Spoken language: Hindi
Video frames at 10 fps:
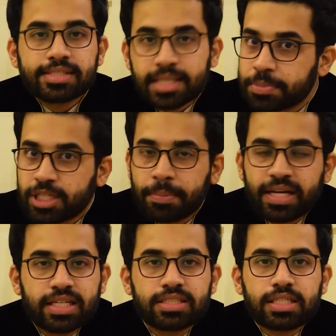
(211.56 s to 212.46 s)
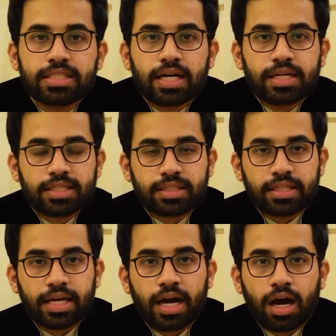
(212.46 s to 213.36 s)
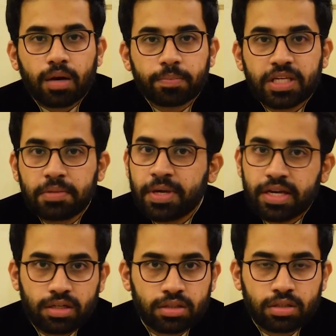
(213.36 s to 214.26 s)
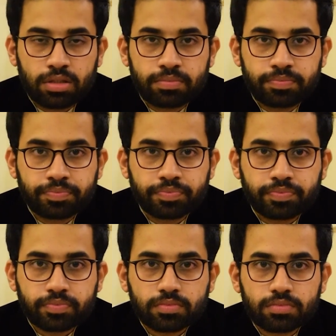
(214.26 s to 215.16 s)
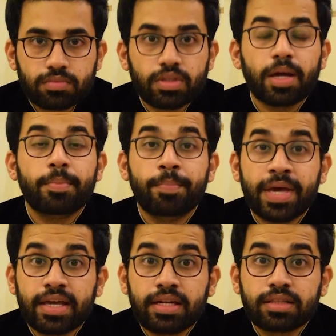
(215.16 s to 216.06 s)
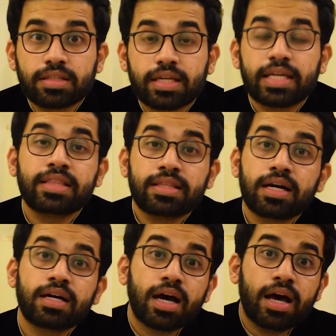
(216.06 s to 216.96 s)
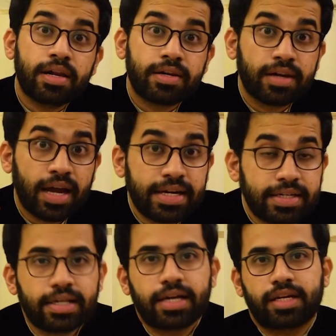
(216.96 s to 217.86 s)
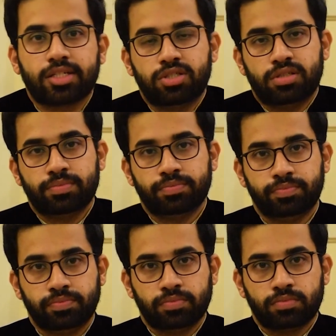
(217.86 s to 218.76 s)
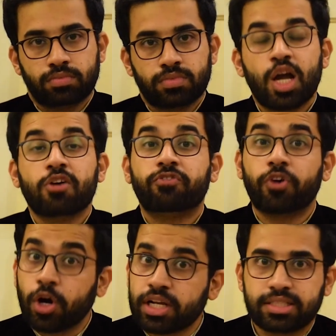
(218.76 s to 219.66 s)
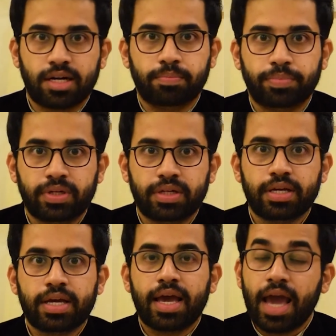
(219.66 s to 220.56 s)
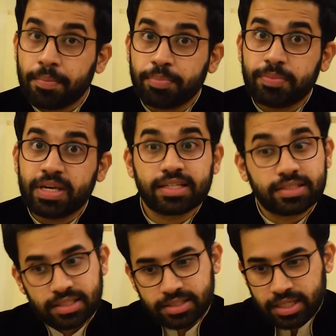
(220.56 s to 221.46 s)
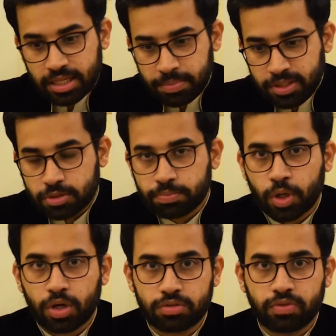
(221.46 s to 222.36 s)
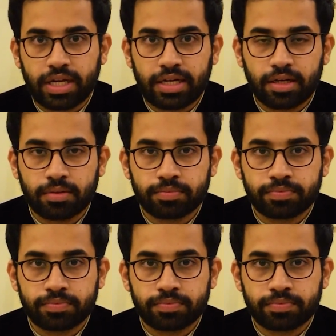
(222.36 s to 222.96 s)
सबसे पहले चीज़ आ जाती है आपकी मेहनत मेहनत इन द राइट डायरेक्शन फॉर एग्ज़ाम्पल एम बी बी एस का सिलेबस बहुत वाइड है